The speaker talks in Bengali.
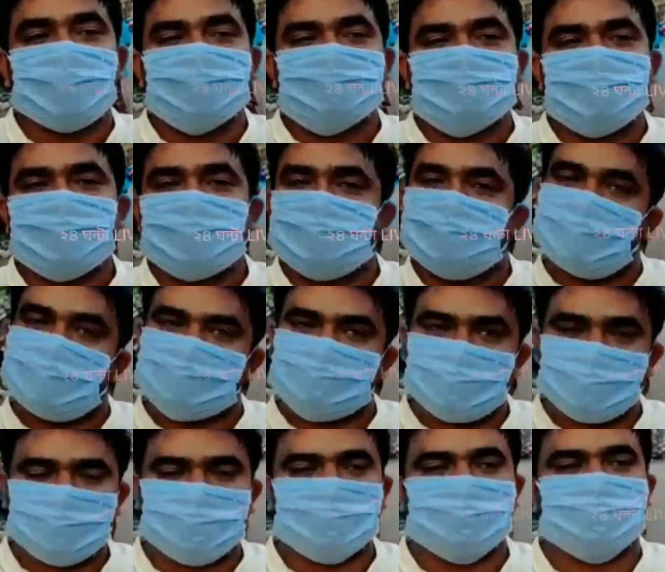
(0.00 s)
কাজটা আমরা
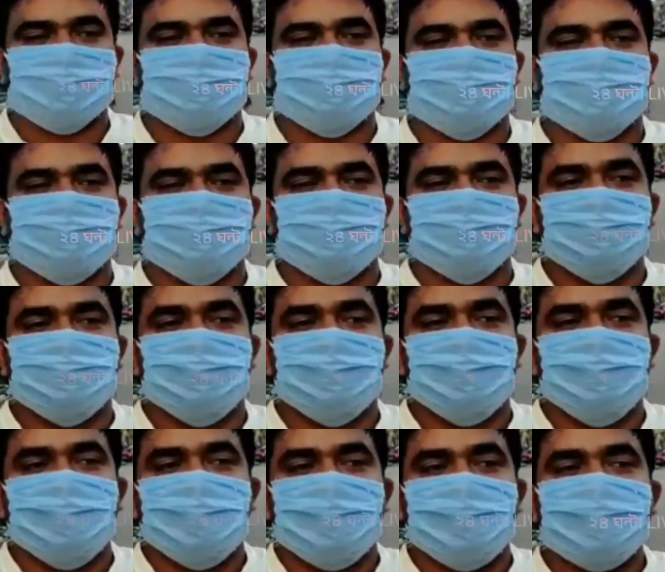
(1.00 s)
দেখাশোনা করি
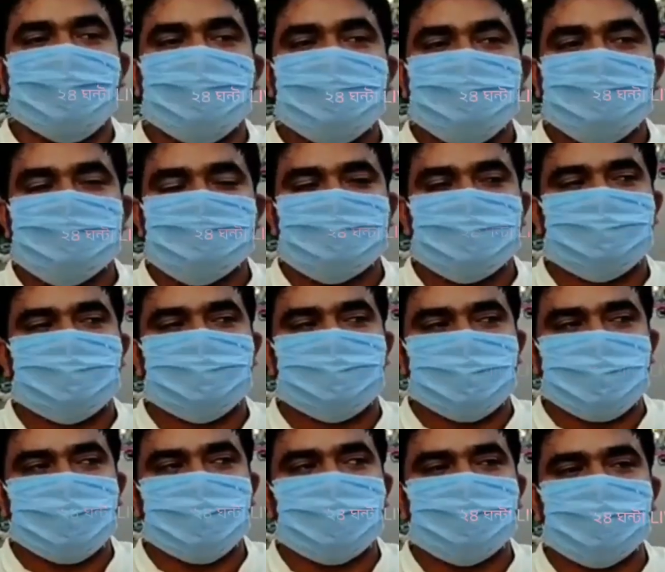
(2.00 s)
এই নির্দেশনামা
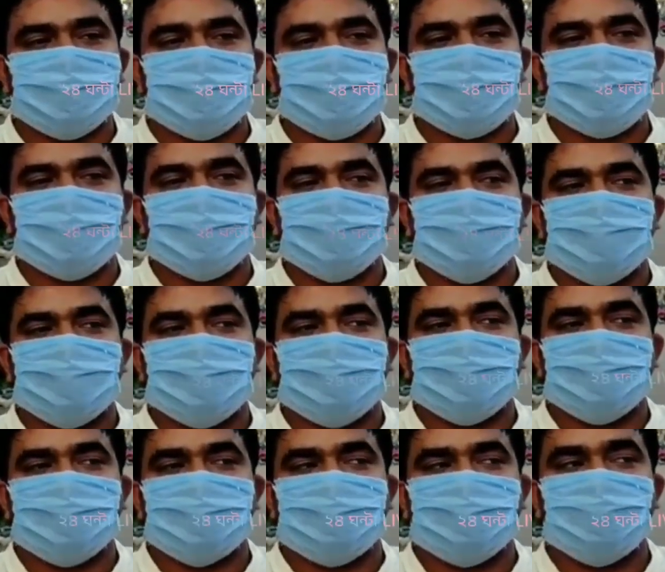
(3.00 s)
পেয়ে আমরা
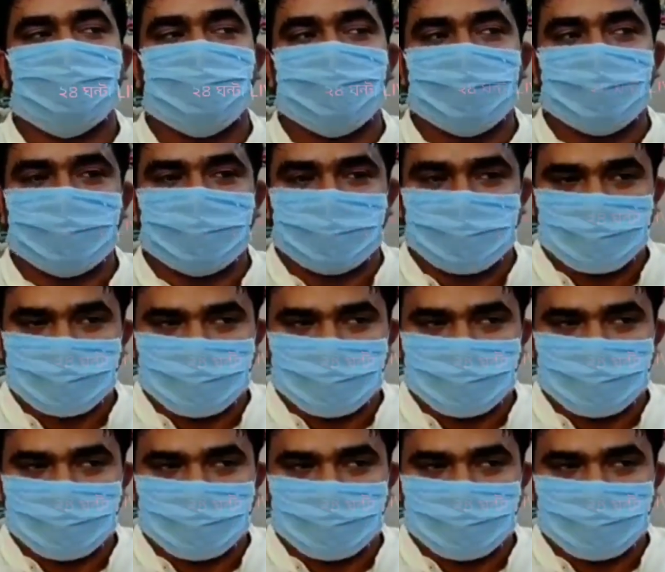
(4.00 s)
খুবই